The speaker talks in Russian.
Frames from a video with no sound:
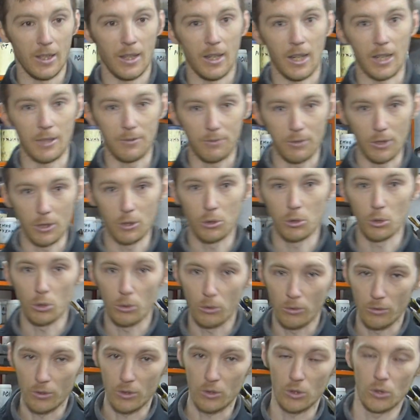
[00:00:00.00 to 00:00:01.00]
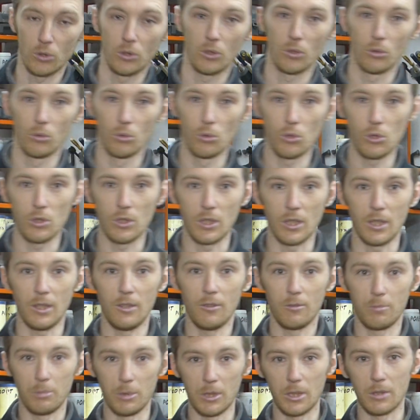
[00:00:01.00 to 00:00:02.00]
отфильтровывать все ненужное и
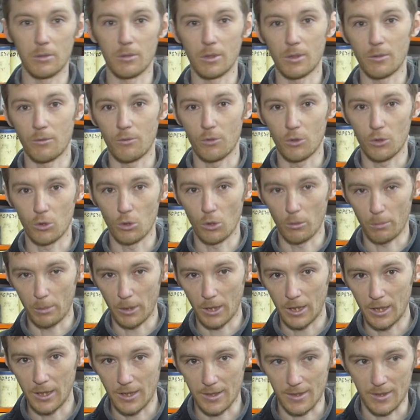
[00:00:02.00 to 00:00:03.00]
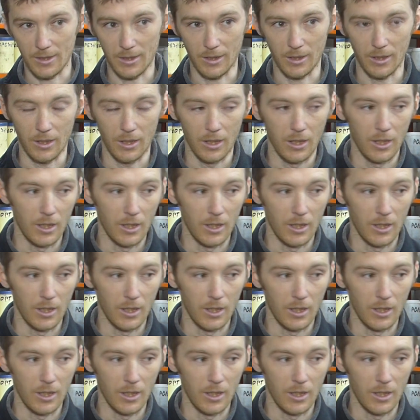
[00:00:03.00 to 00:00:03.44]
впитывать все полезное.